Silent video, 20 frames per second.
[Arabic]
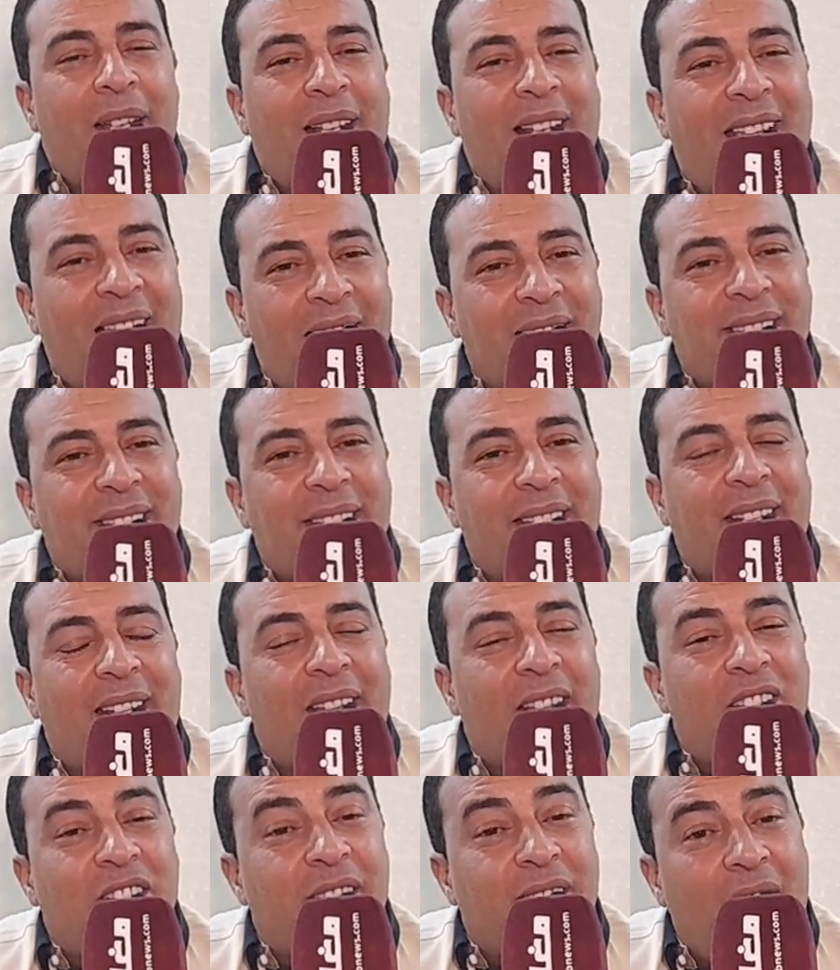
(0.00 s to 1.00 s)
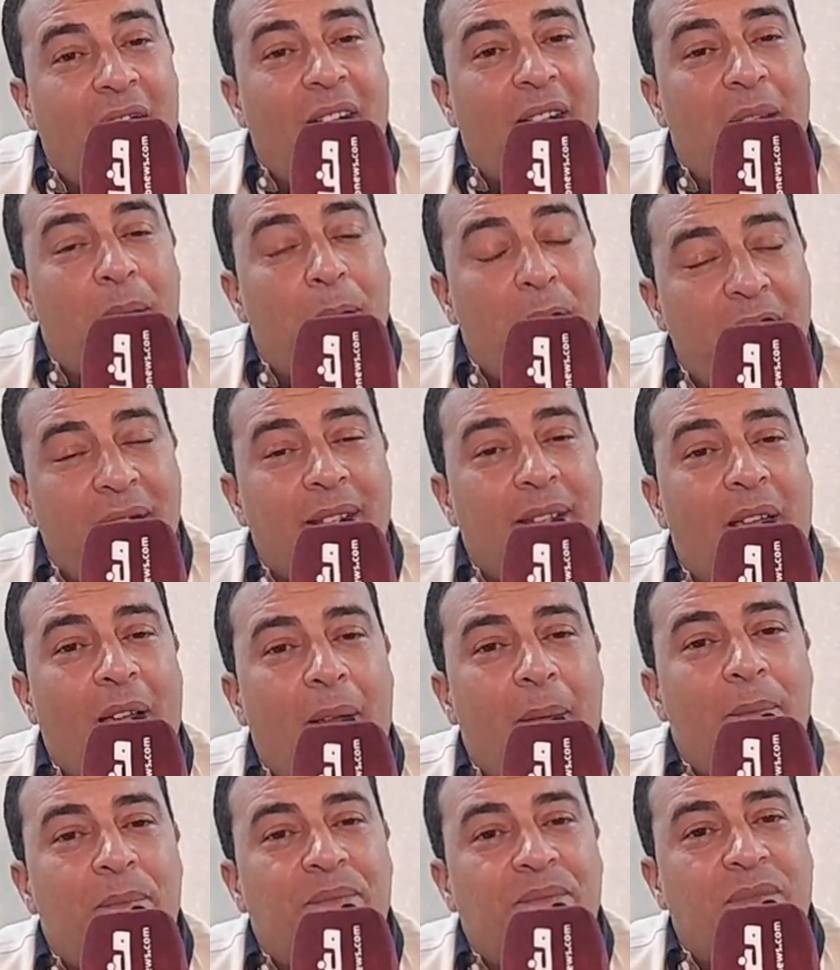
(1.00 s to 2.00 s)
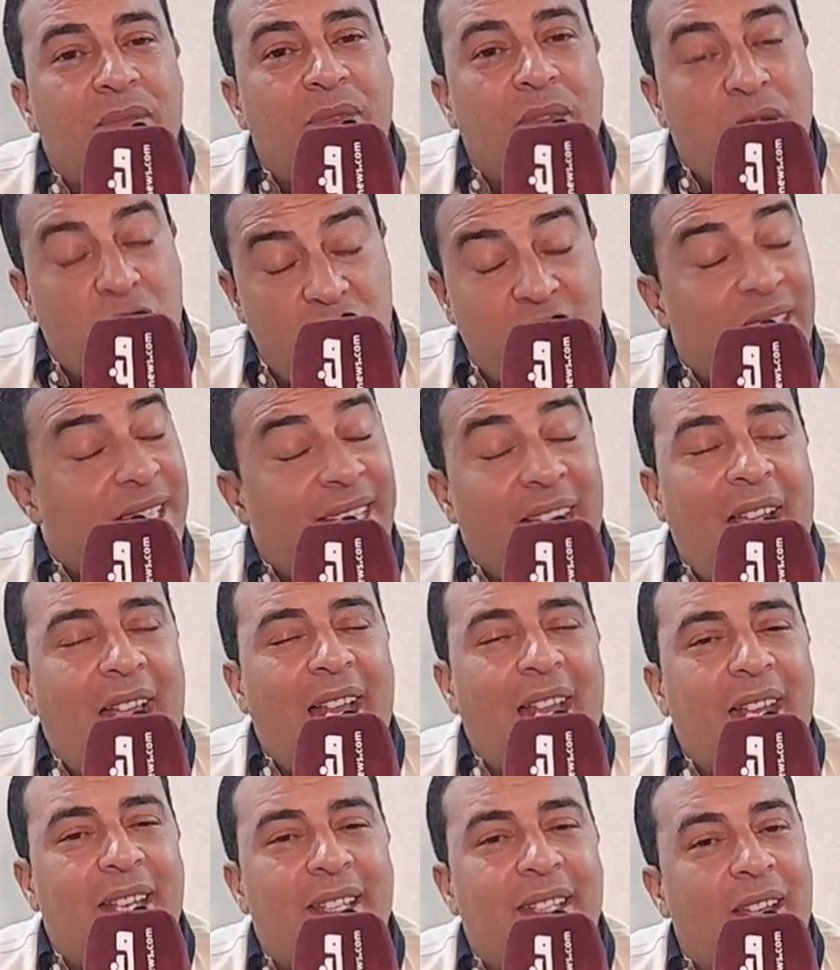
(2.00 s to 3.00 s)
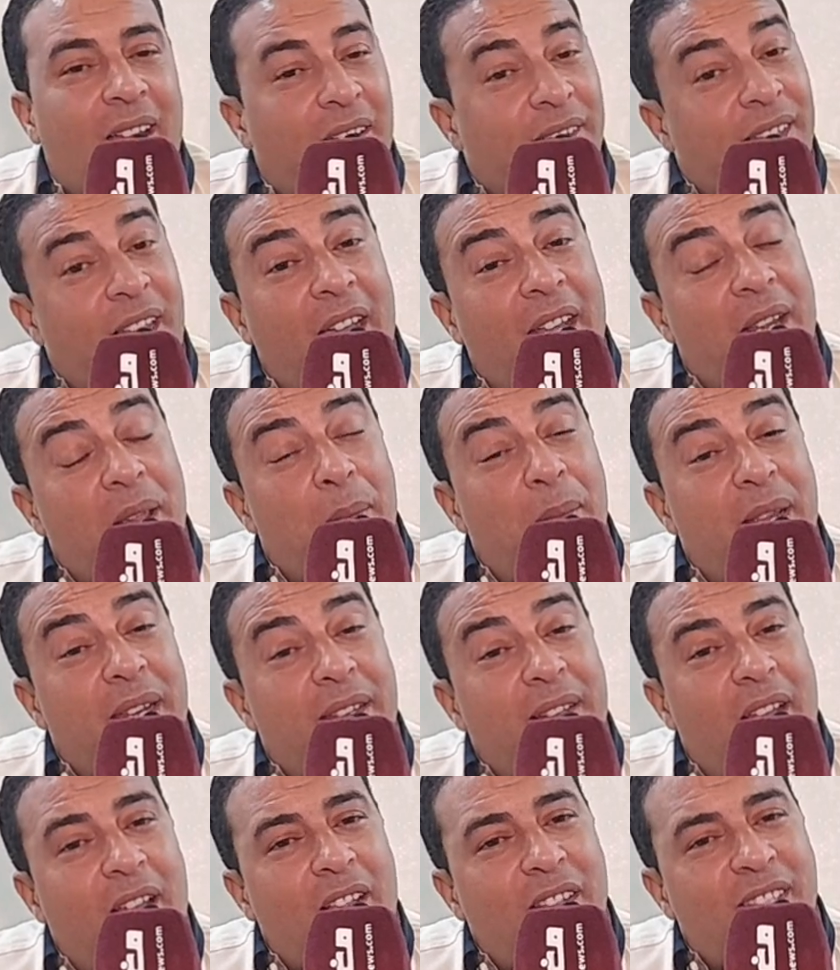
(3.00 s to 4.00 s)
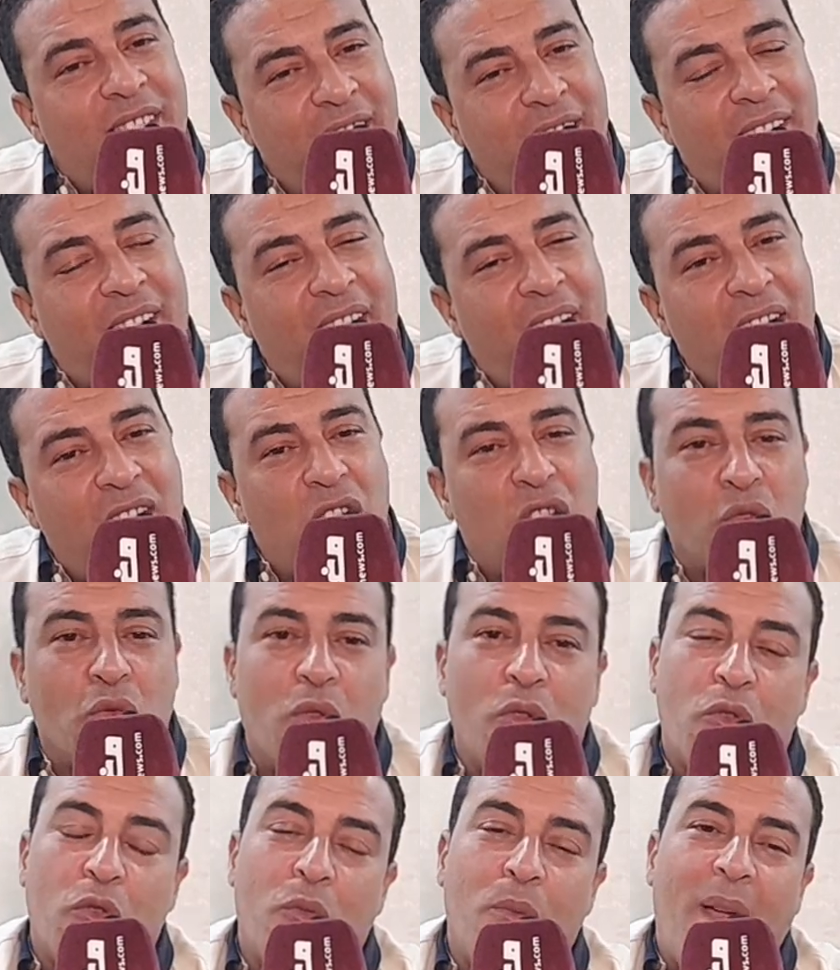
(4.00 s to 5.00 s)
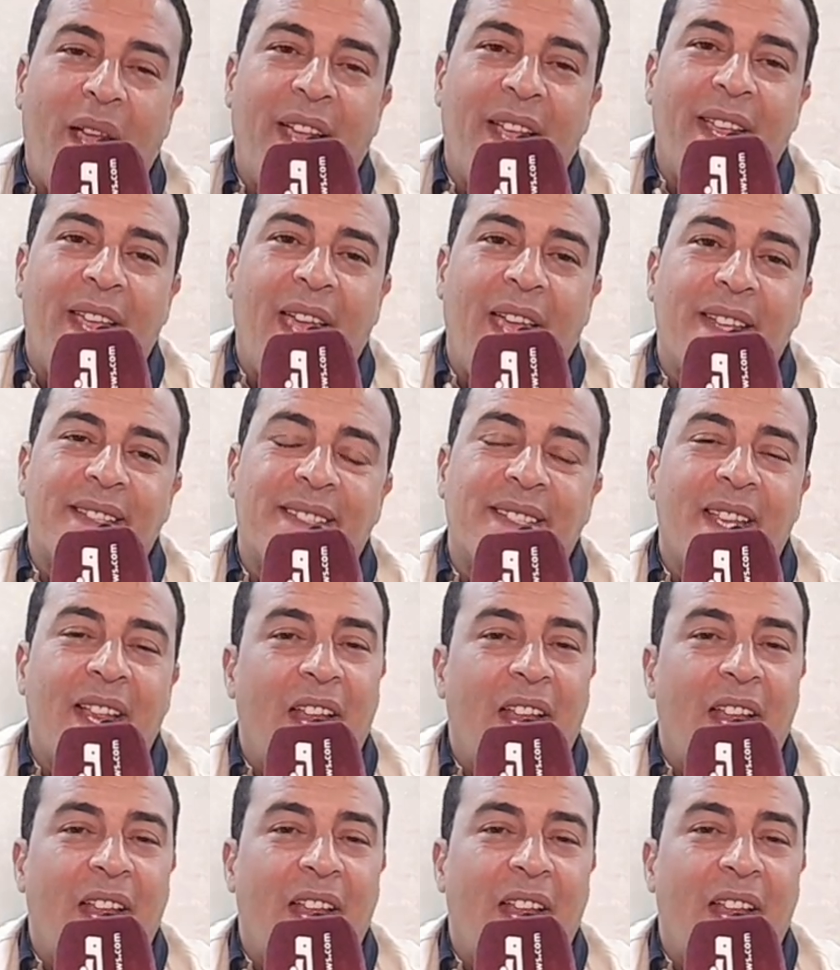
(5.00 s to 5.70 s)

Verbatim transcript: القصير الذي دار بين في جلسة علنية دار بين السيد الرئيس والأم حياة